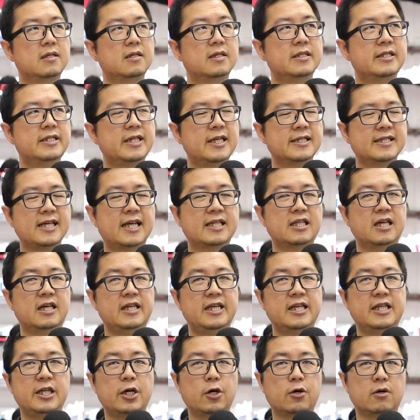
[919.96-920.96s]
现在的
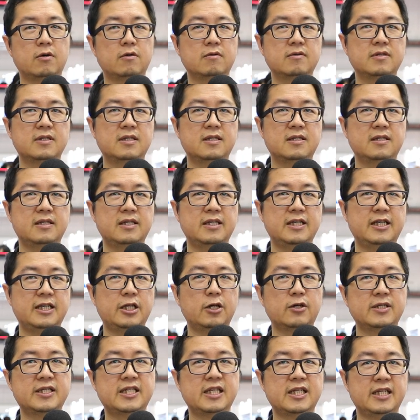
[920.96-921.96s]
一六一
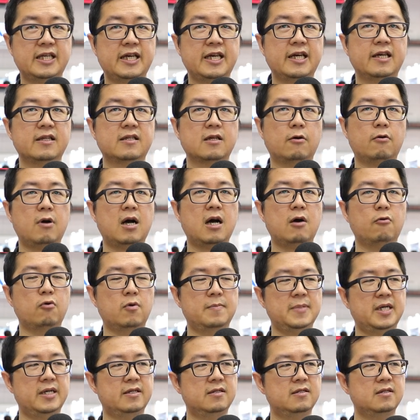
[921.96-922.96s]
六系列的话，我
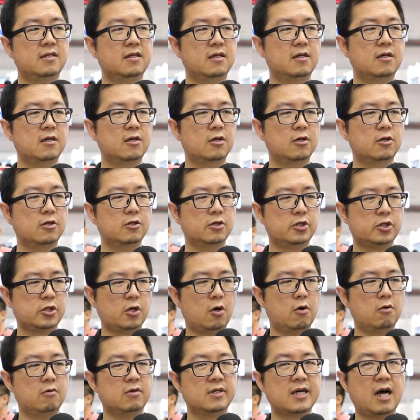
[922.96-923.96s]
们
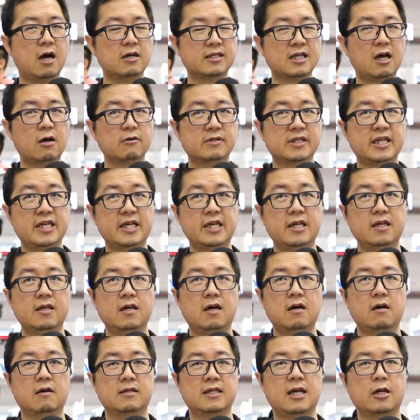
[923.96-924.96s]
从高到低，
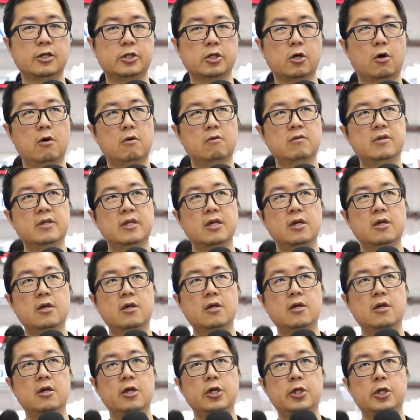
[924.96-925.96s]
好，那从
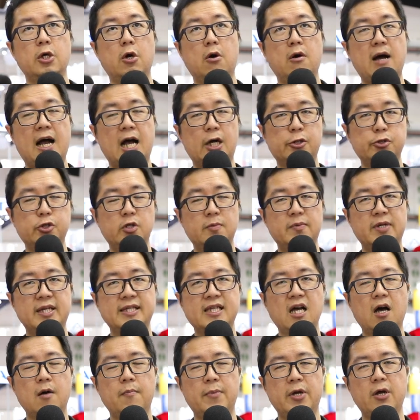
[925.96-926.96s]
有 RGB
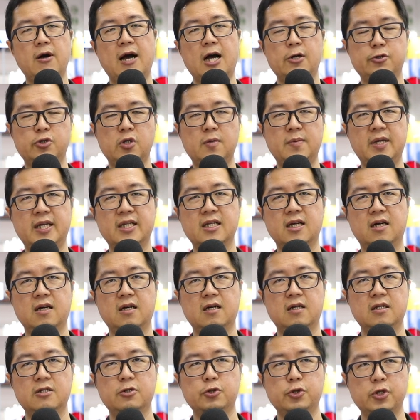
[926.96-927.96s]
到没有 RGB
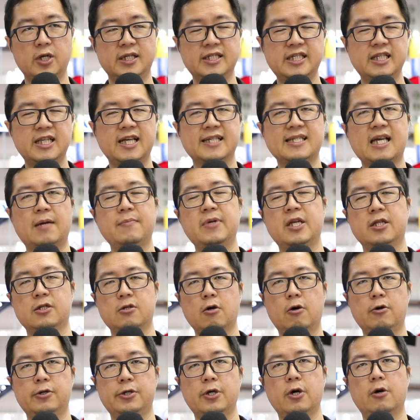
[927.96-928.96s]
的全系列产品
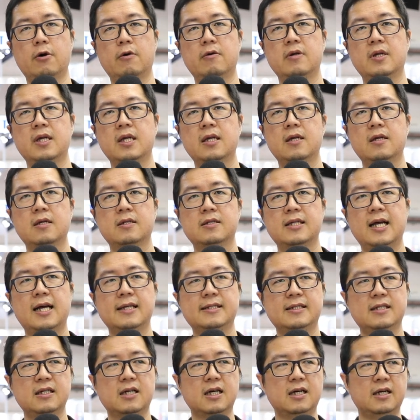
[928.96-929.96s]
都有。那
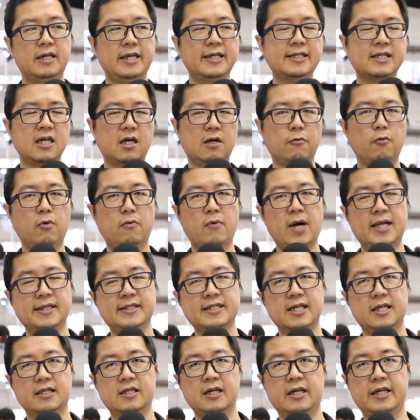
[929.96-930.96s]
这个一整完
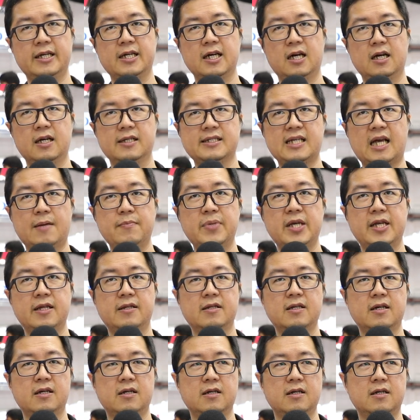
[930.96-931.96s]
整的一个产品
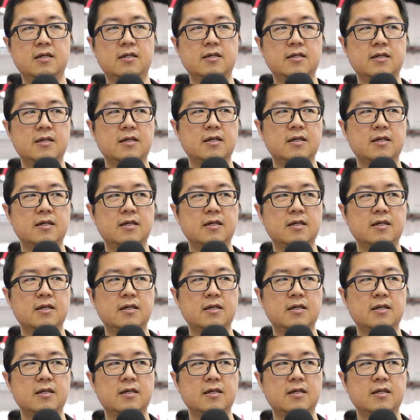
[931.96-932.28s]
的